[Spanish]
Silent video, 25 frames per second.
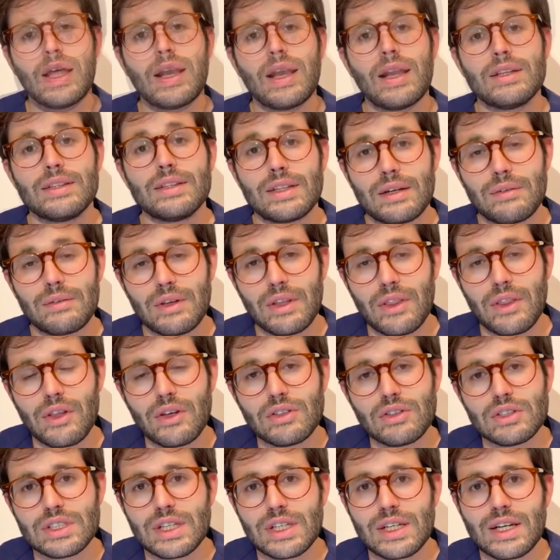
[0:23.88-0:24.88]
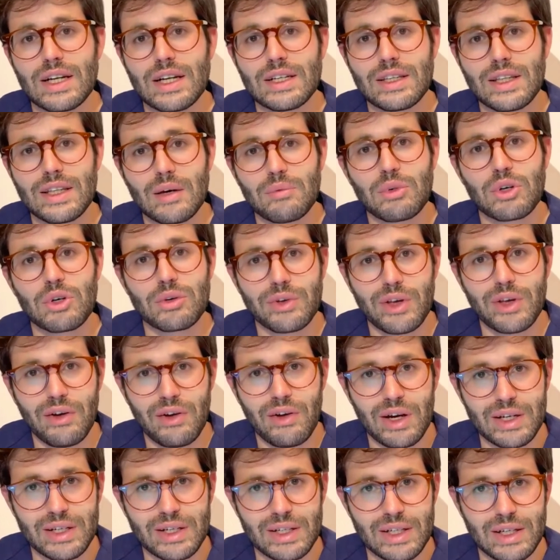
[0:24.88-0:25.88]
La intervención se realiza por vía
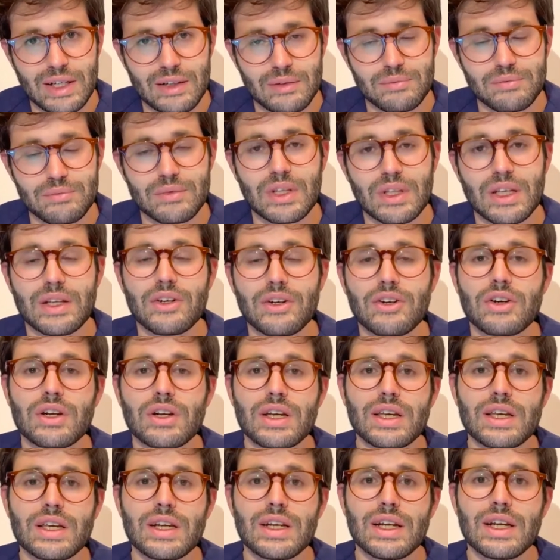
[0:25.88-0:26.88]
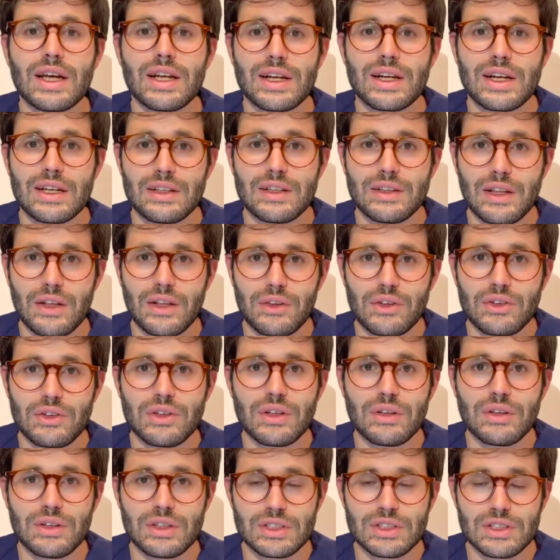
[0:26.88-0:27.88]
vaginal y no requiere la realización
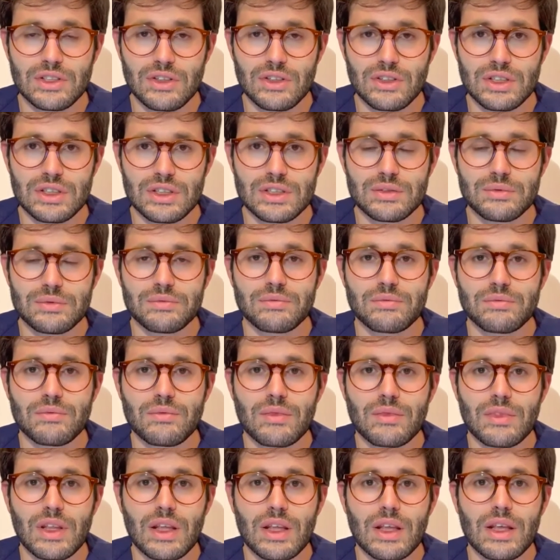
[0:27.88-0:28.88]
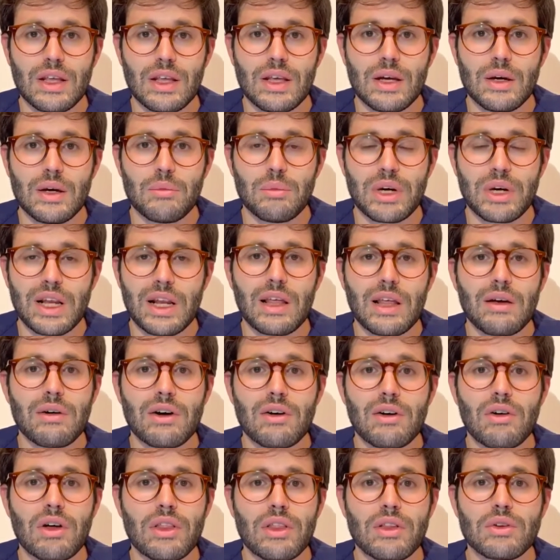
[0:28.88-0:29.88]
de incisiones. Para la
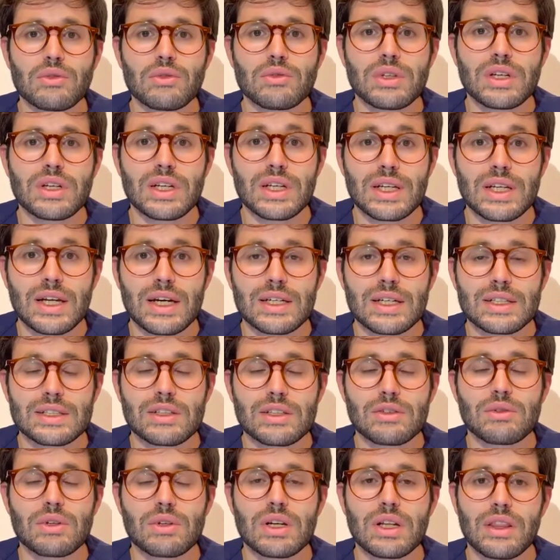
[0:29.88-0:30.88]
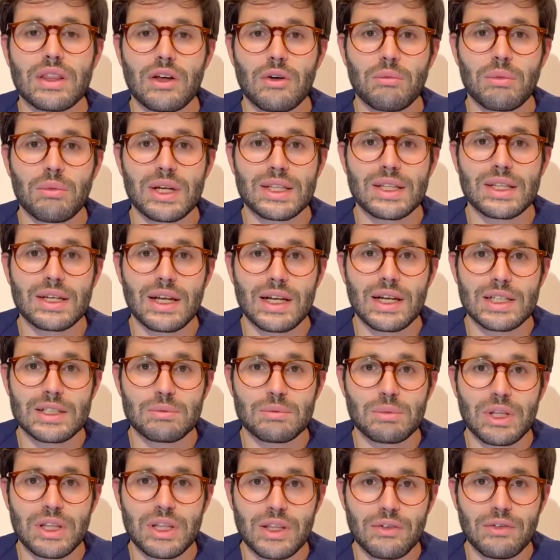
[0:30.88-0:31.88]
evacuación uterina se utiliza un material
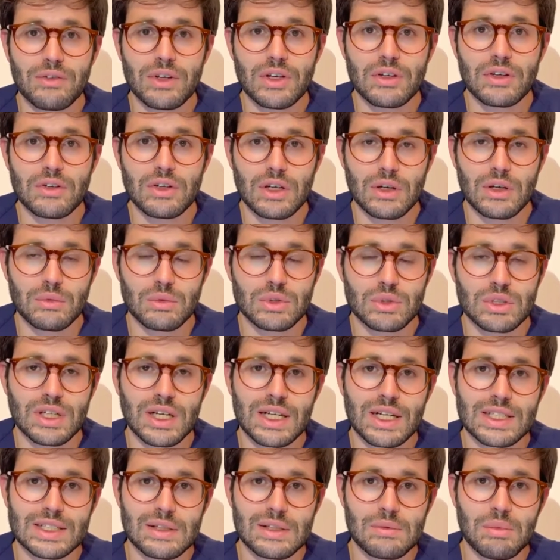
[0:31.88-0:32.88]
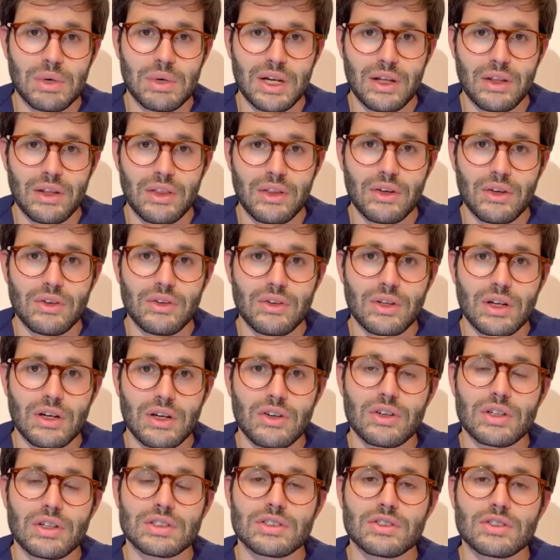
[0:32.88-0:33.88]
específico que busca la separación de
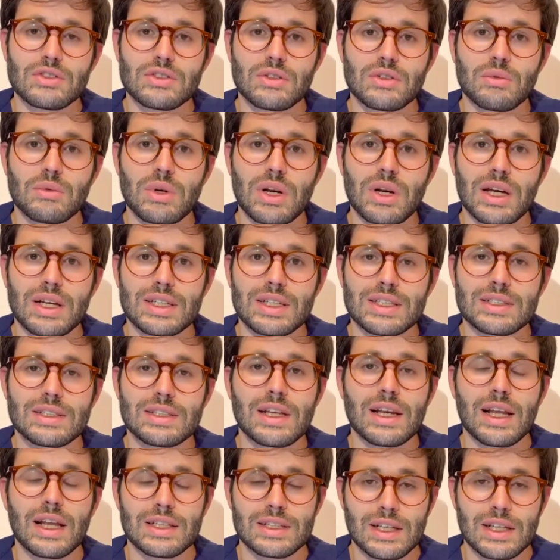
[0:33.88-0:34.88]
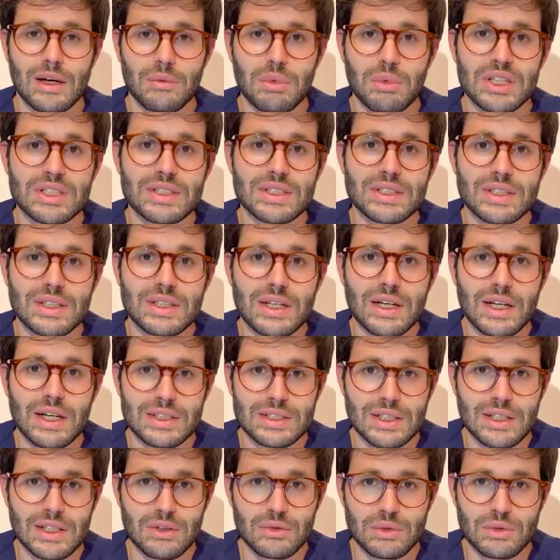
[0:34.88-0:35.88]
los restos ovulares de las capas internas
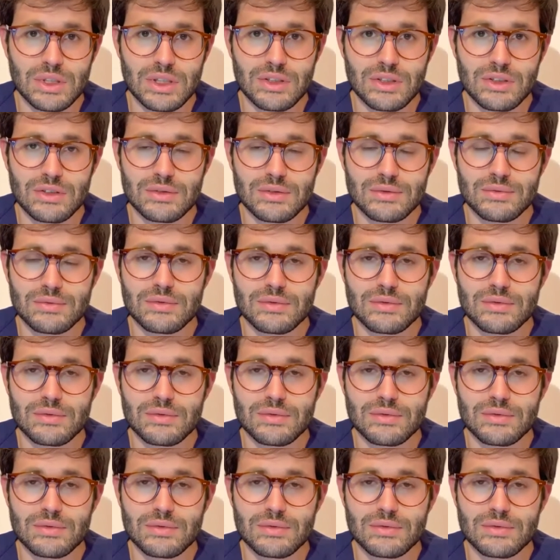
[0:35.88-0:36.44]
del útero.